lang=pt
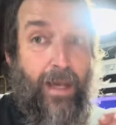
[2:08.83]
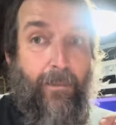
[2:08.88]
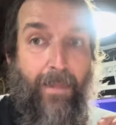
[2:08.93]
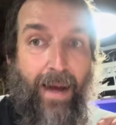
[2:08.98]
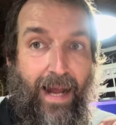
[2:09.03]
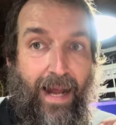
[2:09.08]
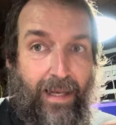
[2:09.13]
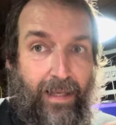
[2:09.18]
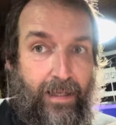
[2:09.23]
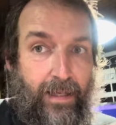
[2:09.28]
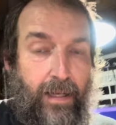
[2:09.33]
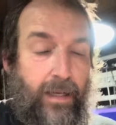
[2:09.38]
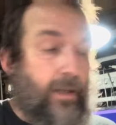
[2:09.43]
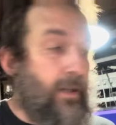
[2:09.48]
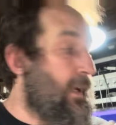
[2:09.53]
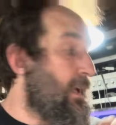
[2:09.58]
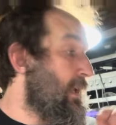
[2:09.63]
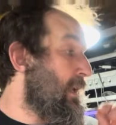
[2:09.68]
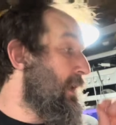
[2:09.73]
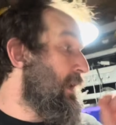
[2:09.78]
máquina
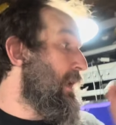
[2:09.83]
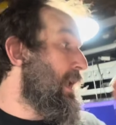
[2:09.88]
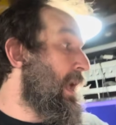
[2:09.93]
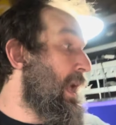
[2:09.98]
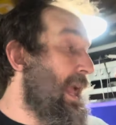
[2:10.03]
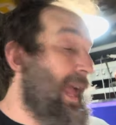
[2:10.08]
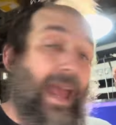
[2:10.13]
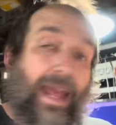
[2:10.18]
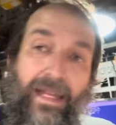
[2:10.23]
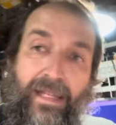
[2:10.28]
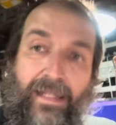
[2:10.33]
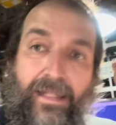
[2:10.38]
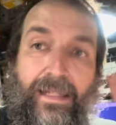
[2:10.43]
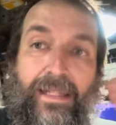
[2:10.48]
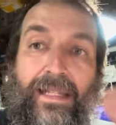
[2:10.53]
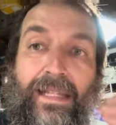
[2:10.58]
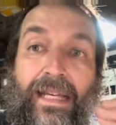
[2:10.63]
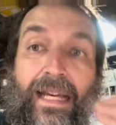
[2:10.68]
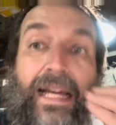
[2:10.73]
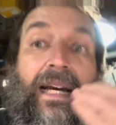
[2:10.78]
é
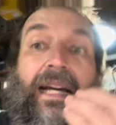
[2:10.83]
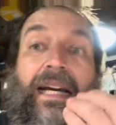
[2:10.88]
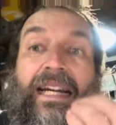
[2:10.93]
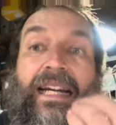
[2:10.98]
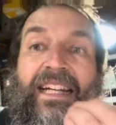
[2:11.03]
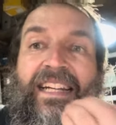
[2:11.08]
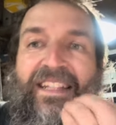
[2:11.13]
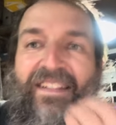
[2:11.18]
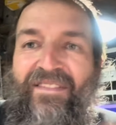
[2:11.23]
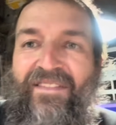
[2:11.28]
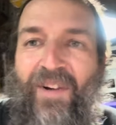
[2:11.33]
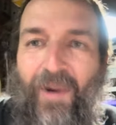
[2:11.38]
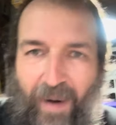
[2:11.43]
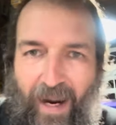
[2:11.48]
incrível,